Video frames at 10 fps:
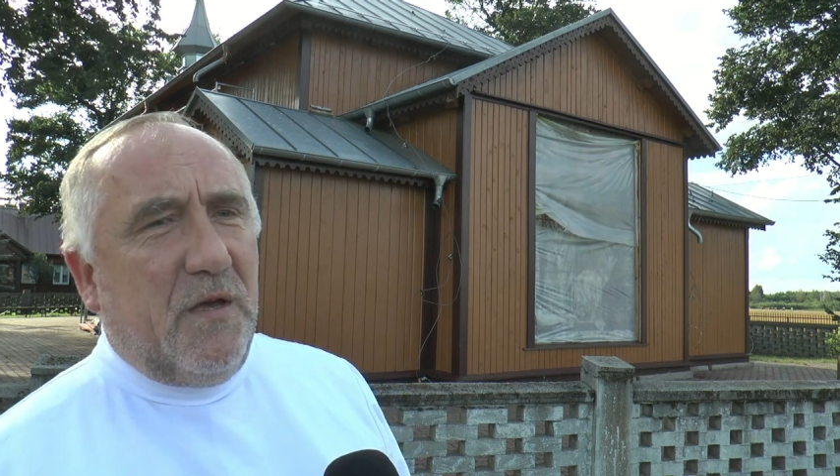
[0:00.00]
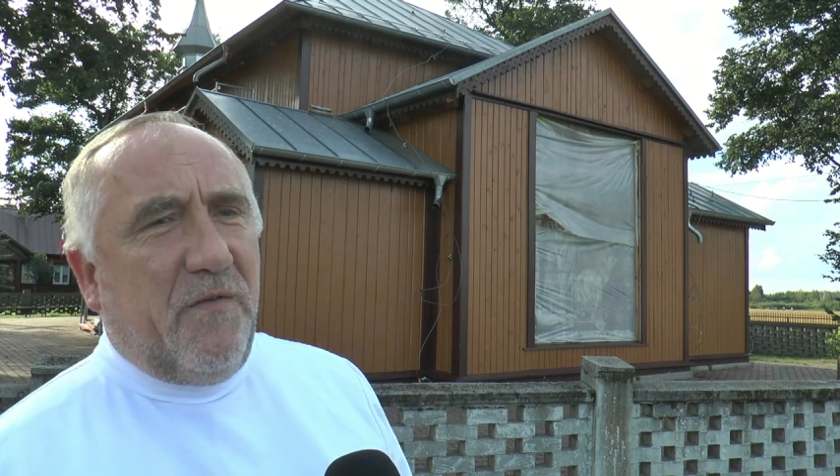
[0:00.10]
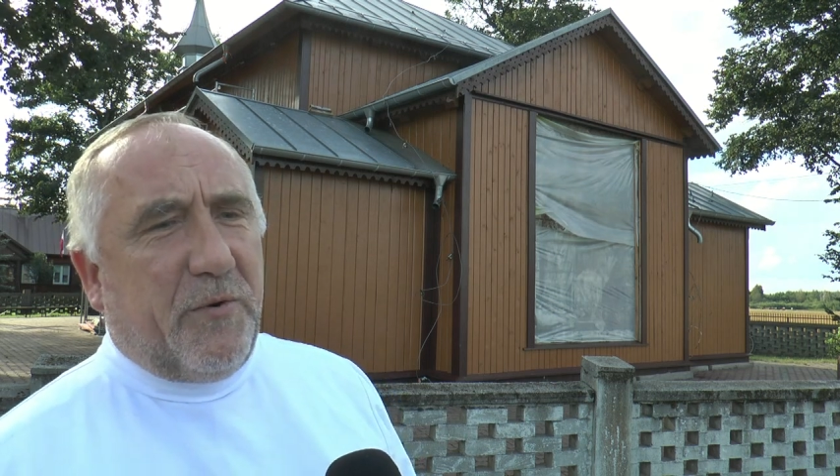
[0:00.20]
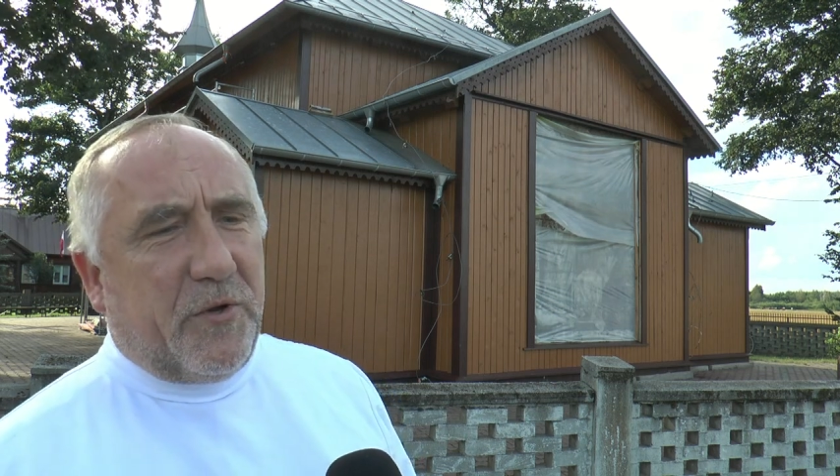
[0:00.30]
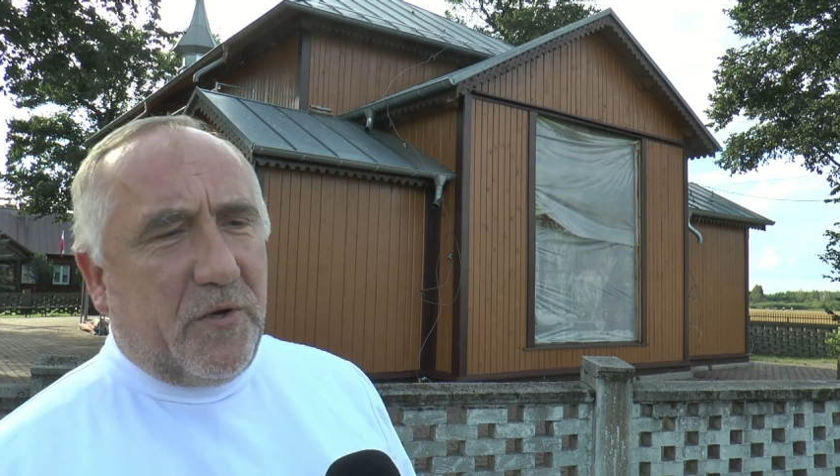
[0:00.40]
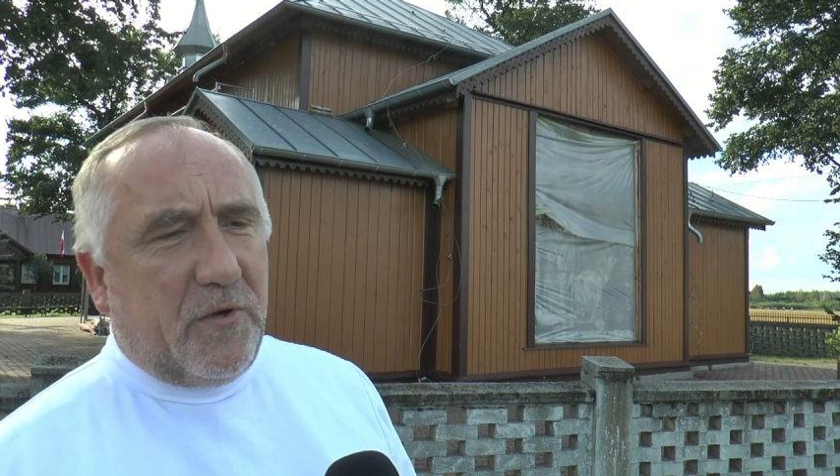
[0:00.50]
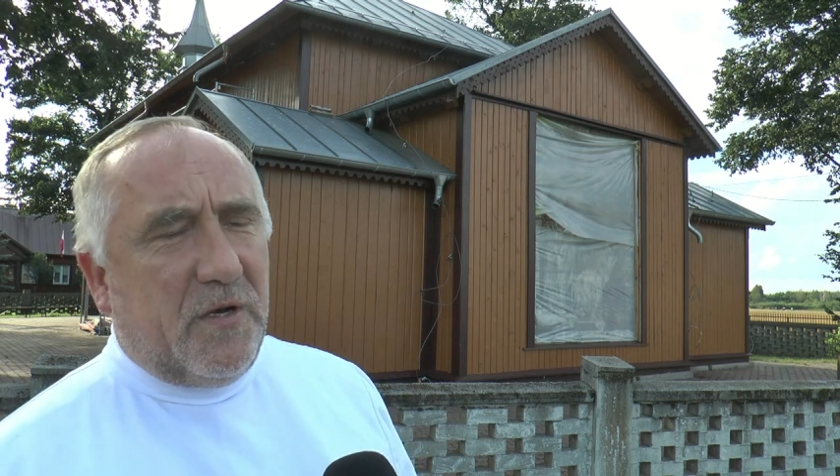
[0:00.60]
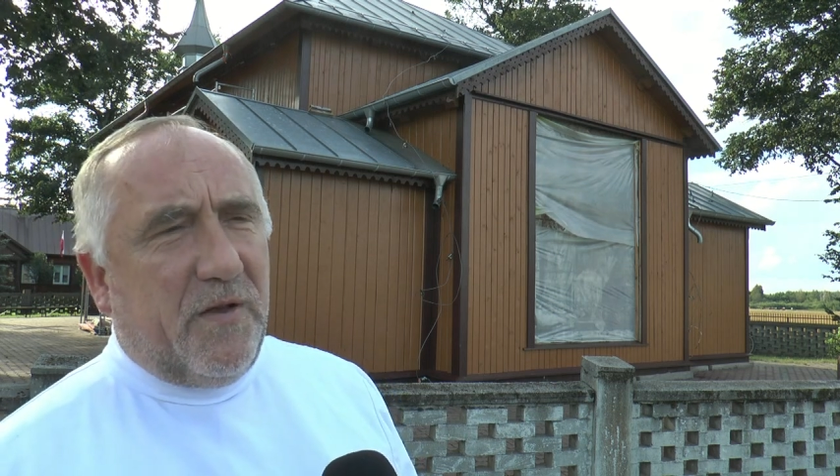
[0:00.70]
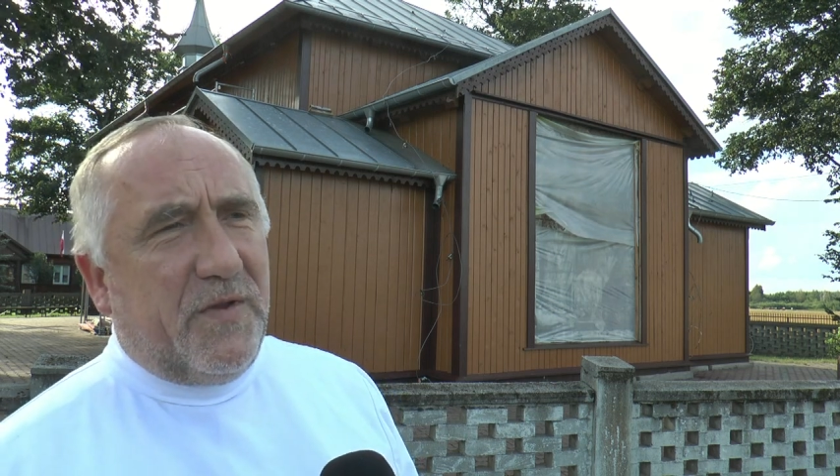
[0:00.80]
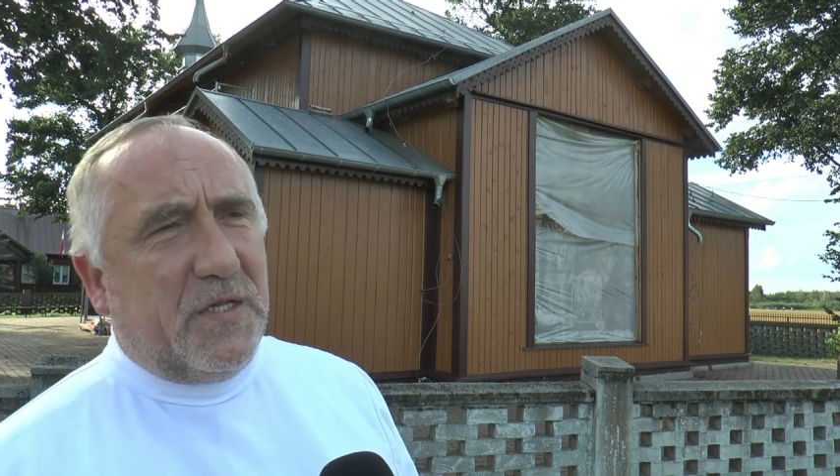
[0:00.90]
w
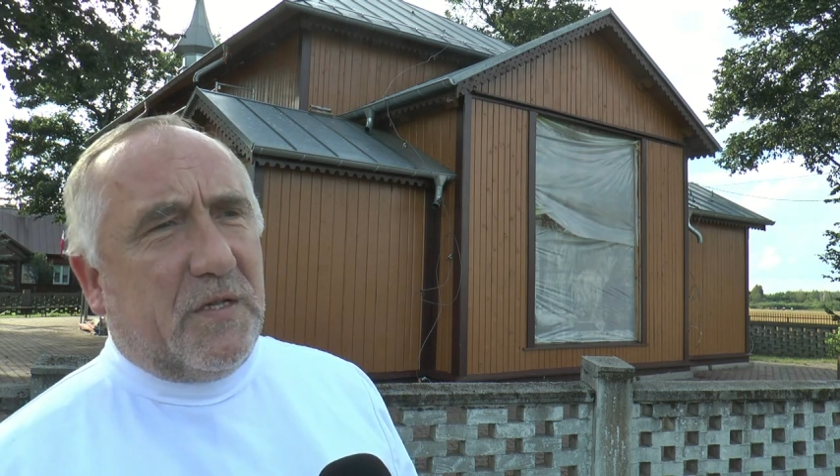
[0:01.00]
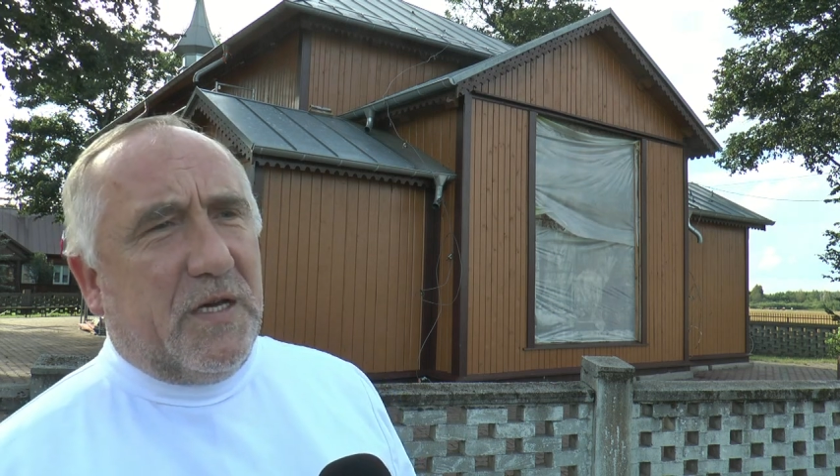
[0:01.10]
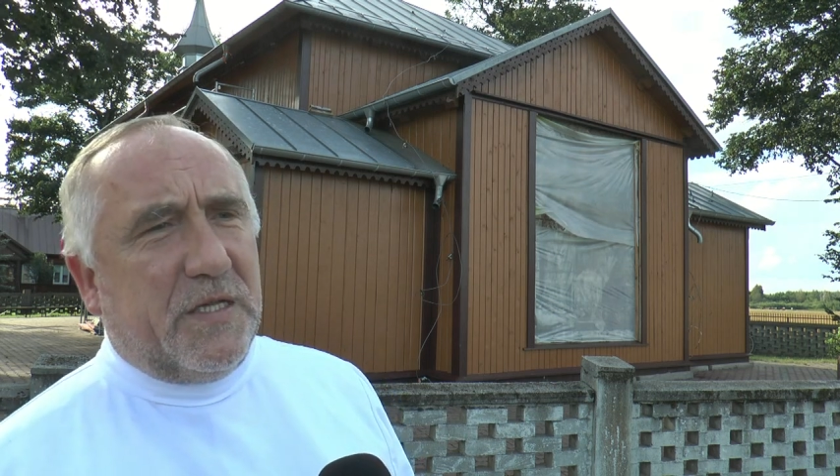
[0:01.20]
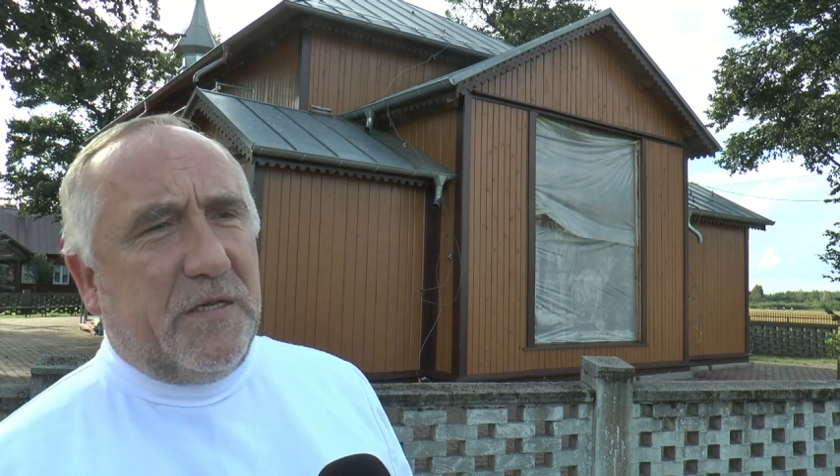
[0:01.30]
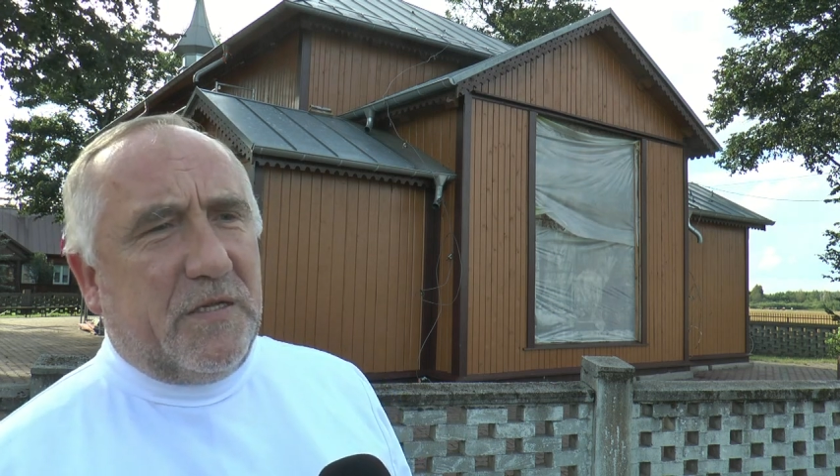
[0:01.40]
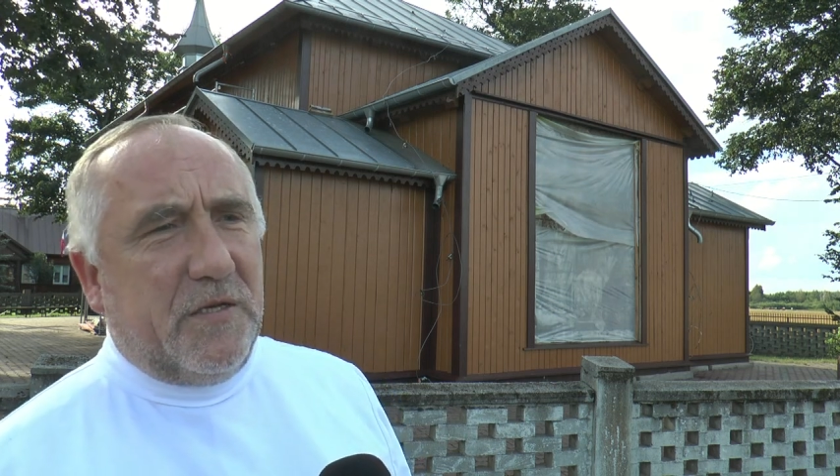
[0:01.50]
protokole wizytacji z